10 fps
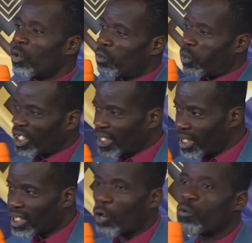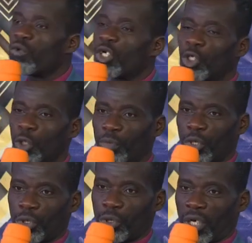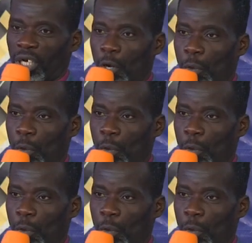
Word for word: voici ta couverture spirituelle.